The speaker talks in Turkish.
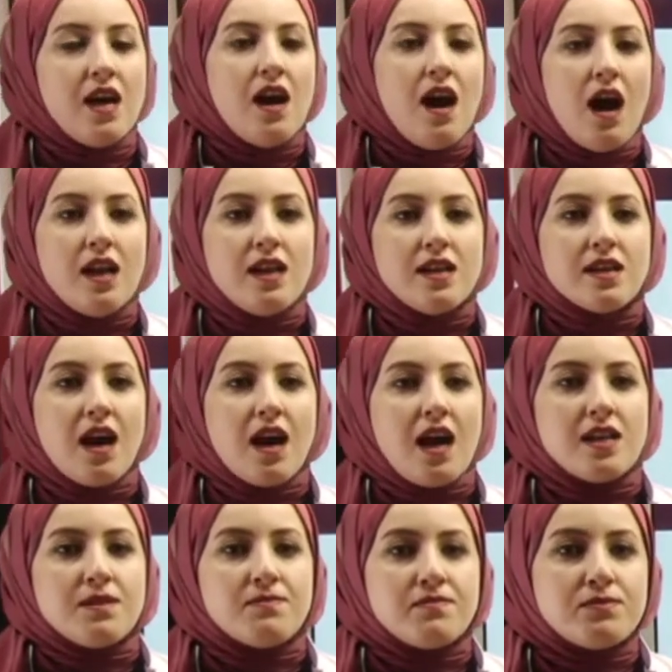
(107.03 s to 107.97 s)
Ali
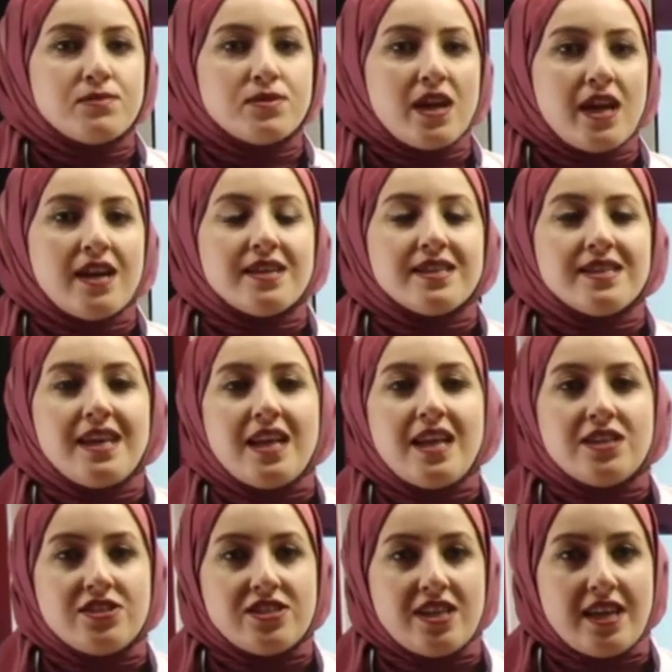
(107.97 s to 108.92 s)
Galip buraya
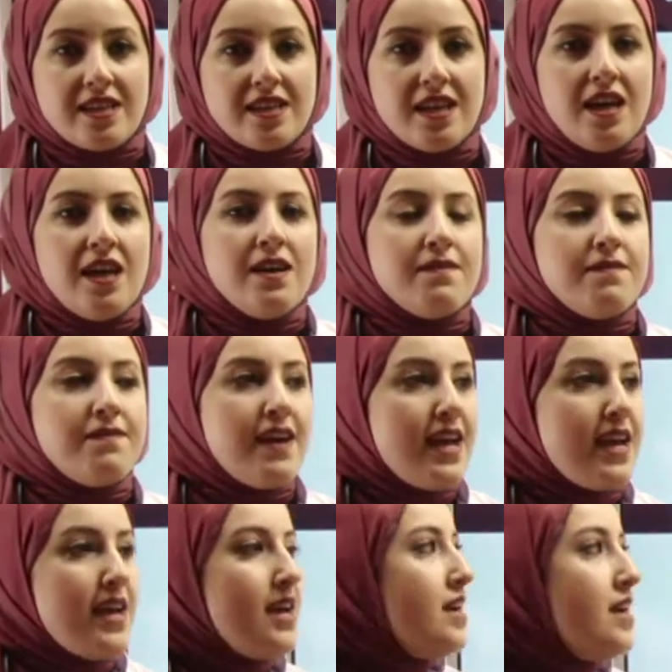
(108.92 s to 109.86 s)
gelecek
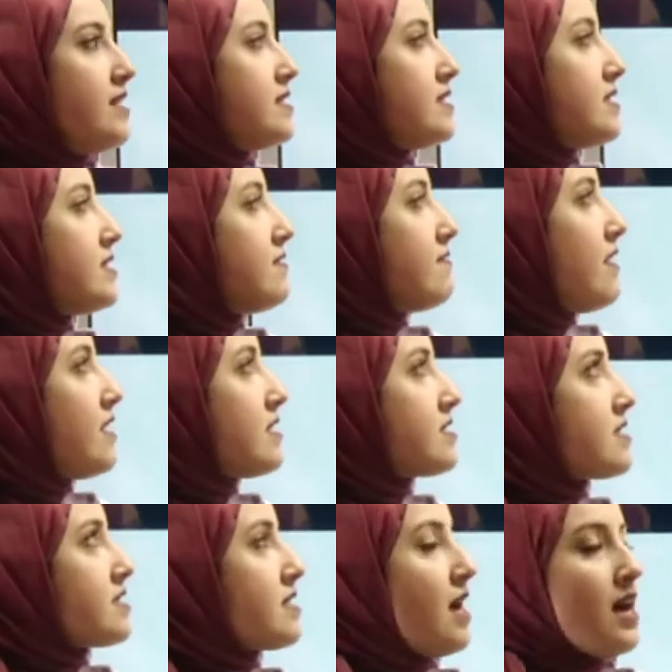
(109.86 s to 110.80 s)
ve
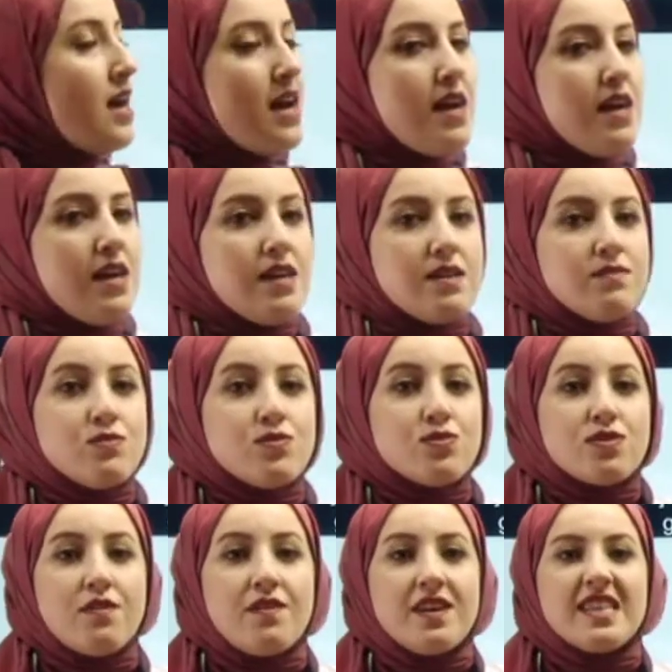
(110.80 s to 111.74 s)
Sivas'ta e,
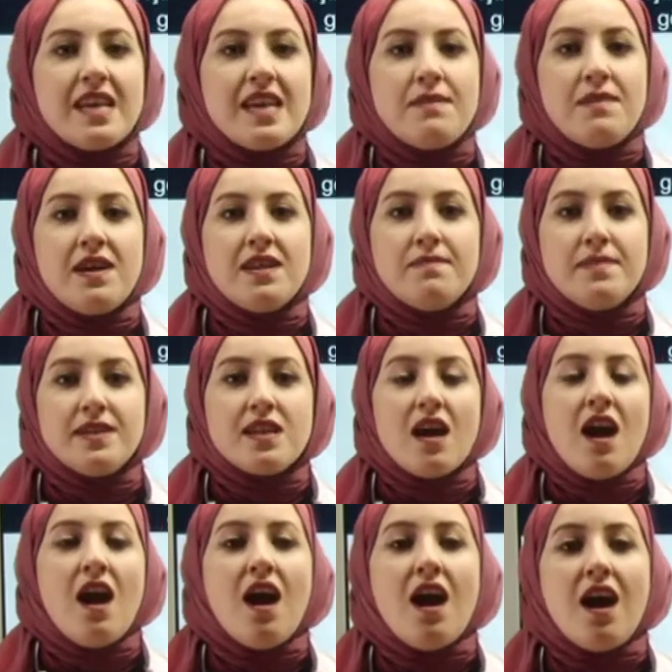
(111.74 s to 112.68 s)
Mustafa Kemal'in bir
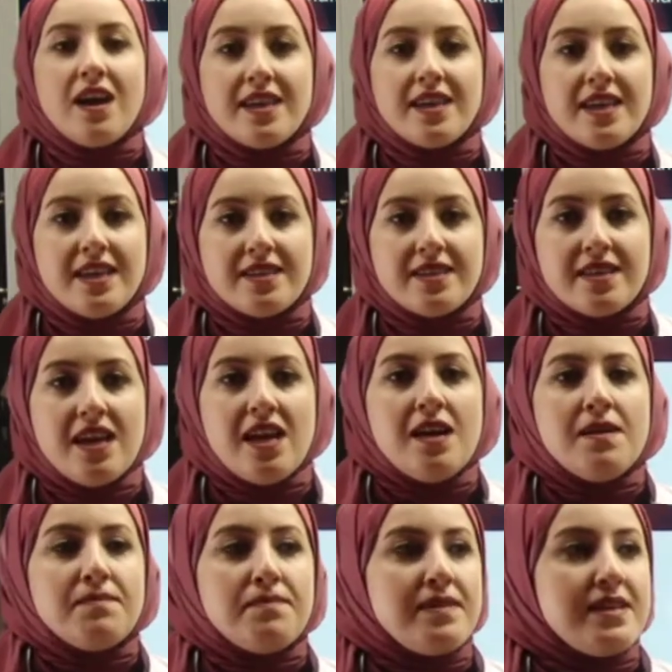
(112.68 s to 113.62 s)
hain,
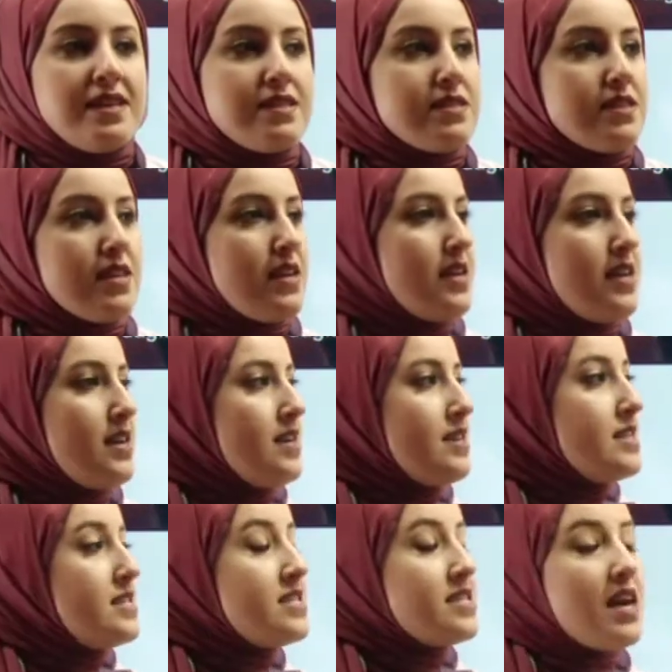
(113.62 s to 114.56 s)
bir e,
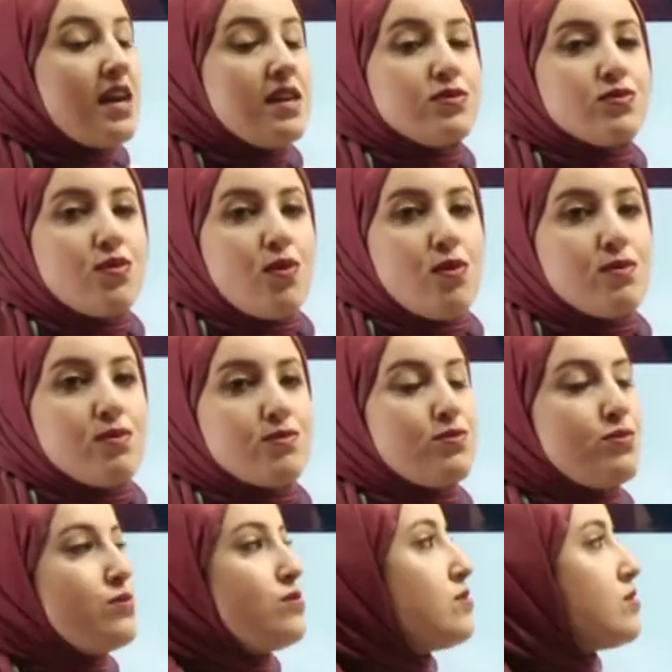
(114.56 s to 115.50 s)
isyancı
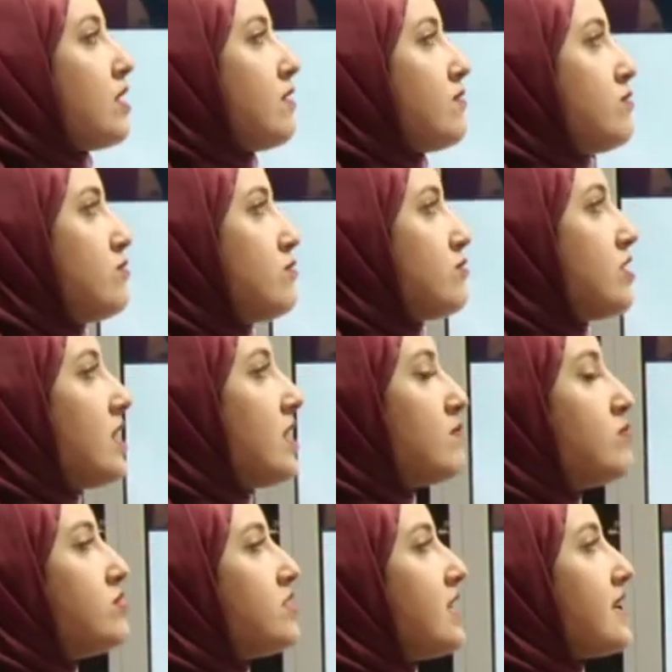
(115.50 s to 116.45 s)
olduğunu savunacak. Bu
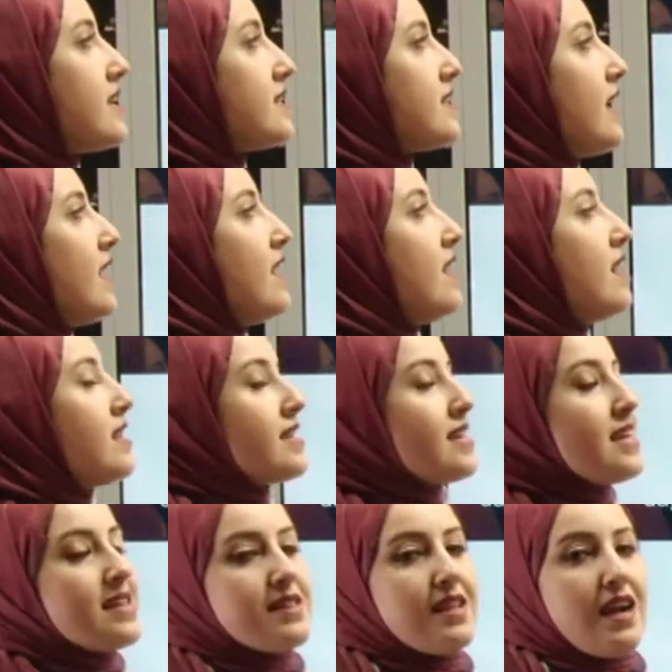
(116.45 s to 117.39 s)
şekilde
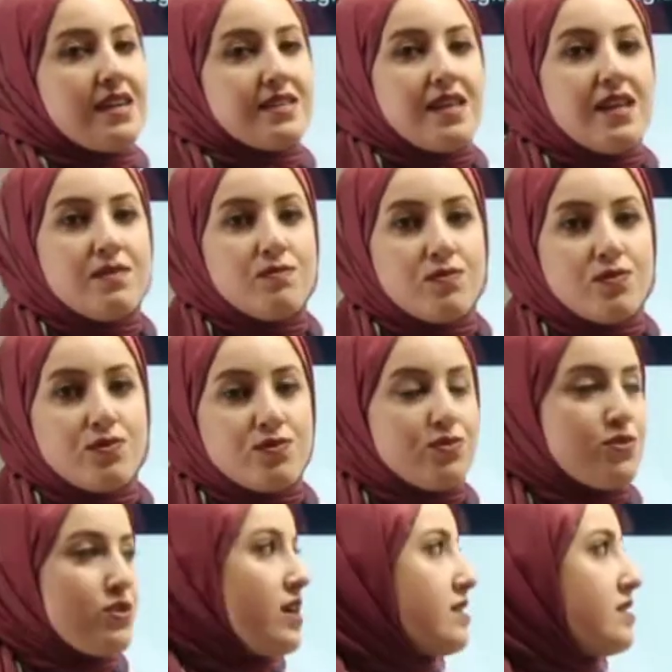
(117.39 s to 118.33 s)
hareketlerde
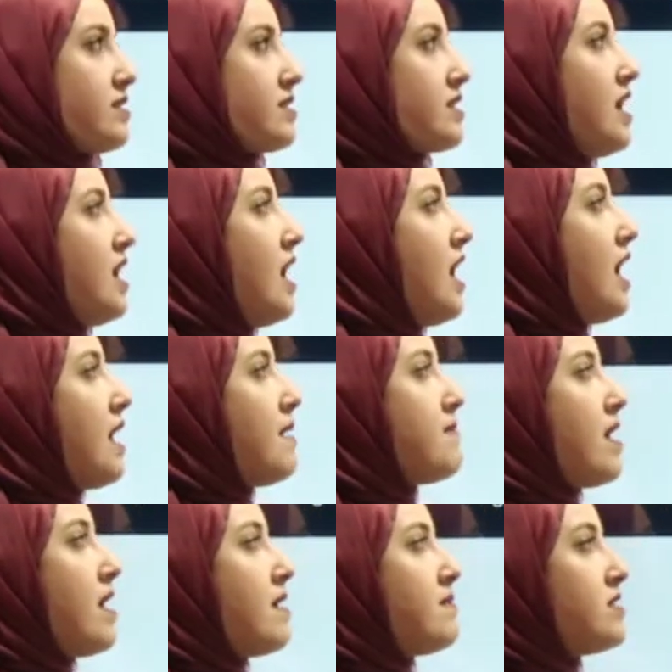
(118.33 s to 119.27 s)
bulunacaktır. Ama
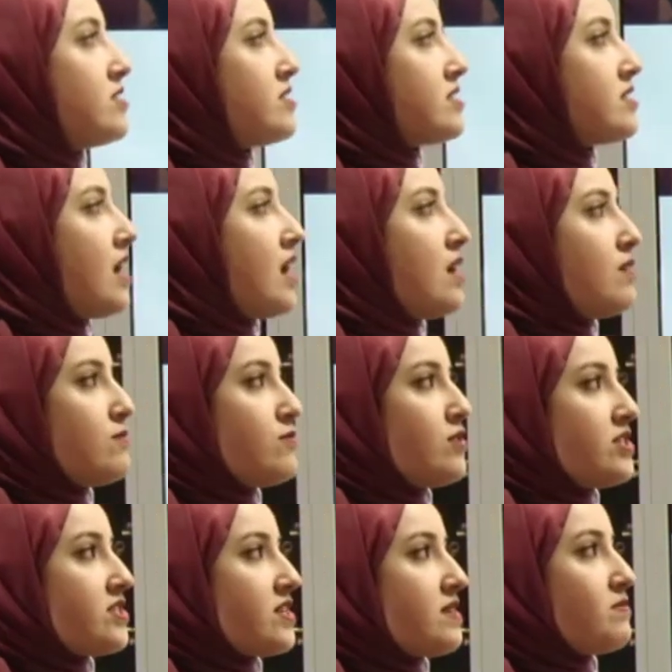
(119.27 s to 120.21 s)
amacına
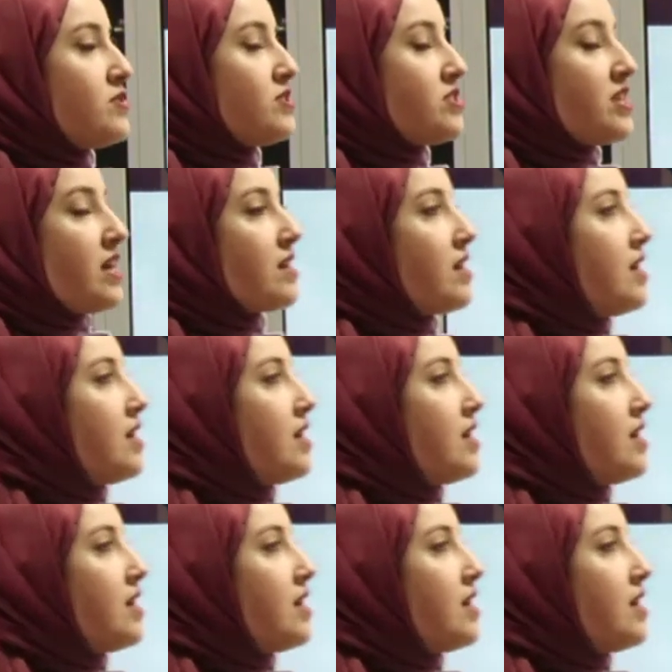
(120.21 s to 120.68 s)
ulaşamayacak.